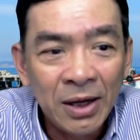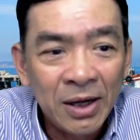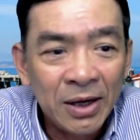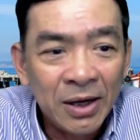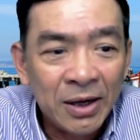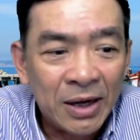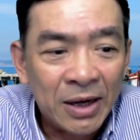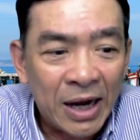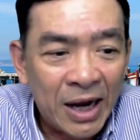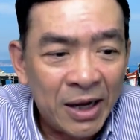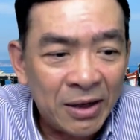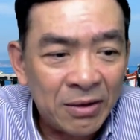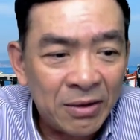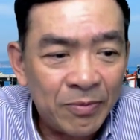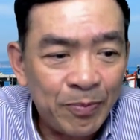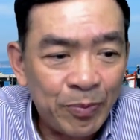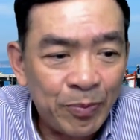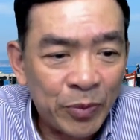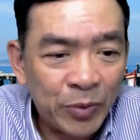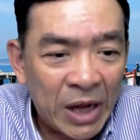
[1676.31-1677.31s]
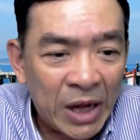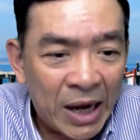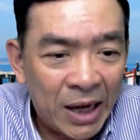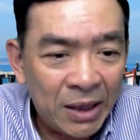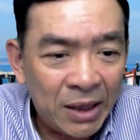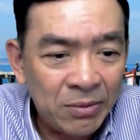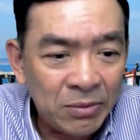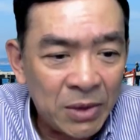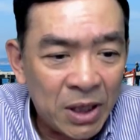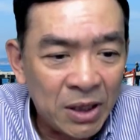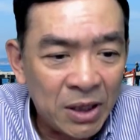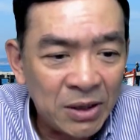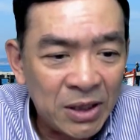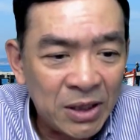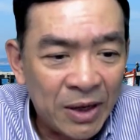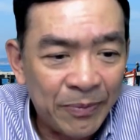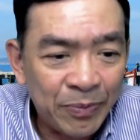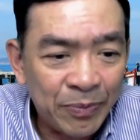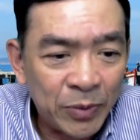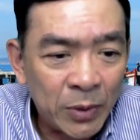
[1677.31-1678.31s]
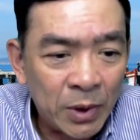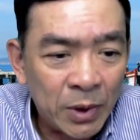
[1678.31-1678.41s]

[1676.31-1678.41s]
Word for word: ngay tại bên um,